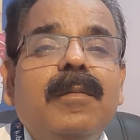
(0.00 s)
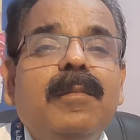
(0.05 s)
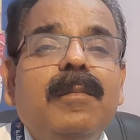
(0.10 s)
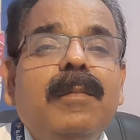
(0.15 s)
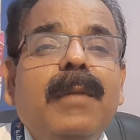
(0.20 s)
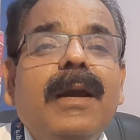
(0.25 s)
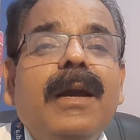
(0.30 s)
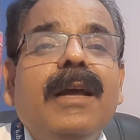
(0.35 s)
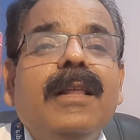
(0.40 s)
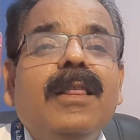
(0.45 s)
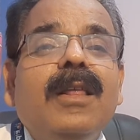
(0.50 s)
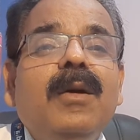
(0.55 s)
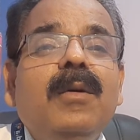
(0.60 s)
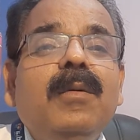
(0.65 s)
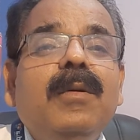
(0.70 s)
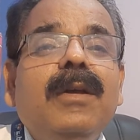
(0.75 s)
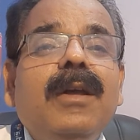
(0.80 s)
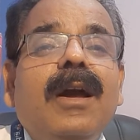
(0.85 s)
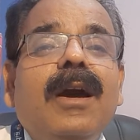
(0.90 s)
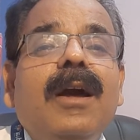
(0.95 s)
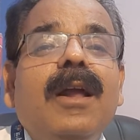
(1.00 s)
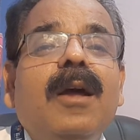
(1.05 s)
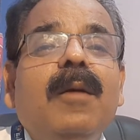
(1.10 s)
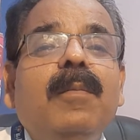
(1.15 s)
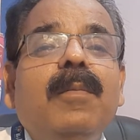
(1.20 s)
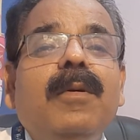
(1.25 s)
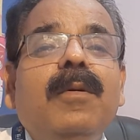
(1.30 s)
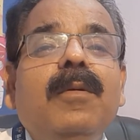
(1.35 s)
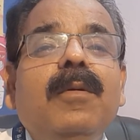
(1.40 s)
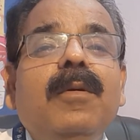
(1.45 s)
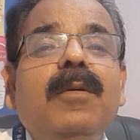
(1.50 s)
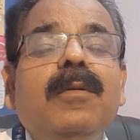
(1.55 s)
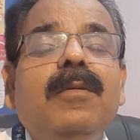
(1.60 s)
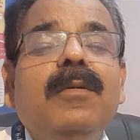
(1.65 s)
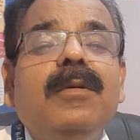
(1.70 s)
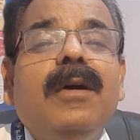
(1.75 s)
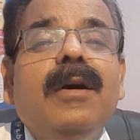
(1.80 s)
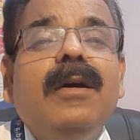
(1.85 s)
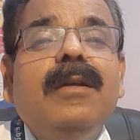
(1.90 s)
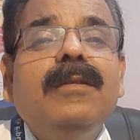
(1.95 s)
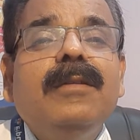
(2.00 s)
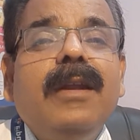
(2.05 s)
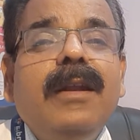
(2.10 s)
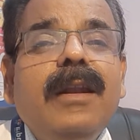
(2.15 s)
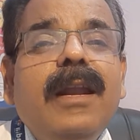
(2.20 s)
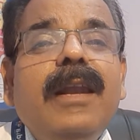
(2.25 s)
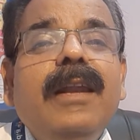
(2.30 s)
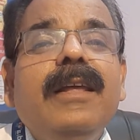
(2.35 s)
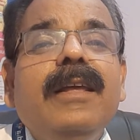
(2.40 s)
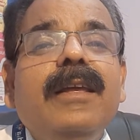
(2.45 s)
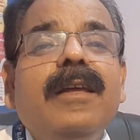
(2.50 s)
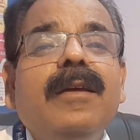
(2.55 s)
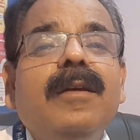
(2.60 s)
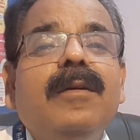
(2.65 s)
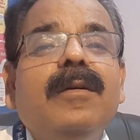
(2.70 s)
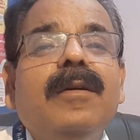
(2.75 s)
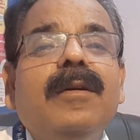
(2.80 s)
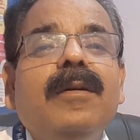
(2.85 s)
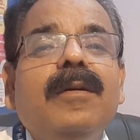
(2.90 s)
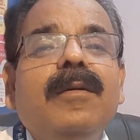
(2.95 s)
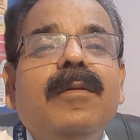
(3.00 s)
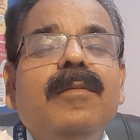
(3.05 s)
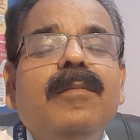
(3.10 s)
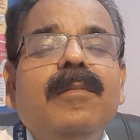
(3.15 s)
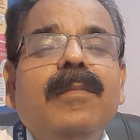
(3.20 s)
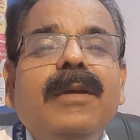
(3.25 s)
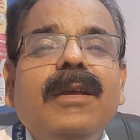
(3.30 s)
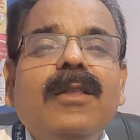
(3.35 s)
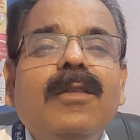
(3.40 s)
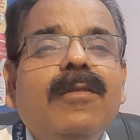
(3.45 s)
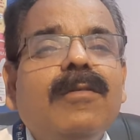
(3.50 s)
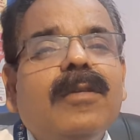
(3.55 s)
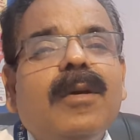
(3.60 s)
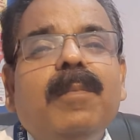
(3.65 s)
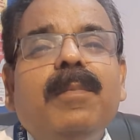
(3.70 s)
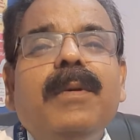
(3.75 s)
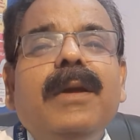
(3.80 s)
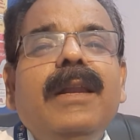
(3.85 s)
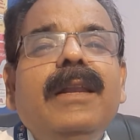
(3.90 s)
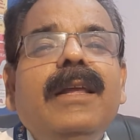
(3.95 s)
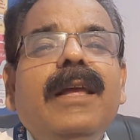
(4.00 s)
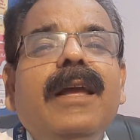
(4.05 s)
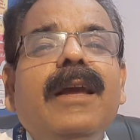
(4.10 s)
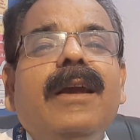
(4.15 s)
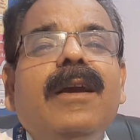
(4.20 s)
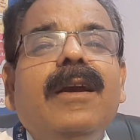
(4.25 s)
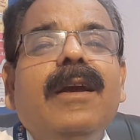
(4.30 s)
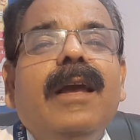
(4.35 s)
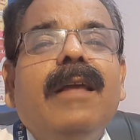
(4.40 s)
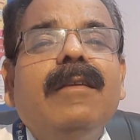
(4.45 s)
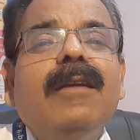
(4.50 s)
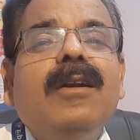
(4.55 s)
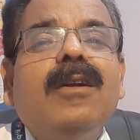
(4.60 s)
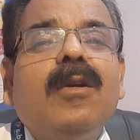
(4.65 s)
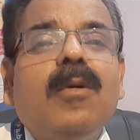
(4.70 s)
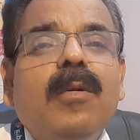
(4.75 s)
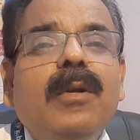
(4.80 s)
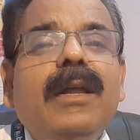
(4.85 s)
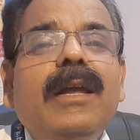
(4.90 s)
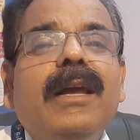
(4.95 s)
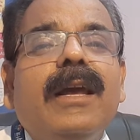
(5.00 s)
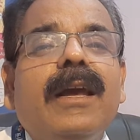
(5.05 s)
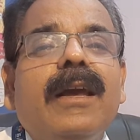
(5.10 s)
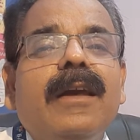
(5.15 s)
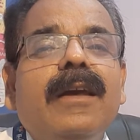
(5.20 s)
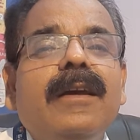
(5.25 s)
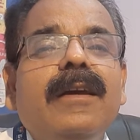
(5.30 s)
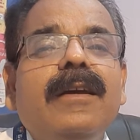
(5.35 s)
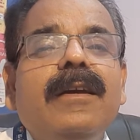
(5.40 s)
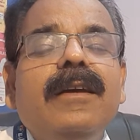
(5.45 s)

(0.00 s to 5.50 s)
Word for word: मैं कहता हूँ कि अगर आपको जनरली ये तो सबके लिए एक ऐसा टॉनिक है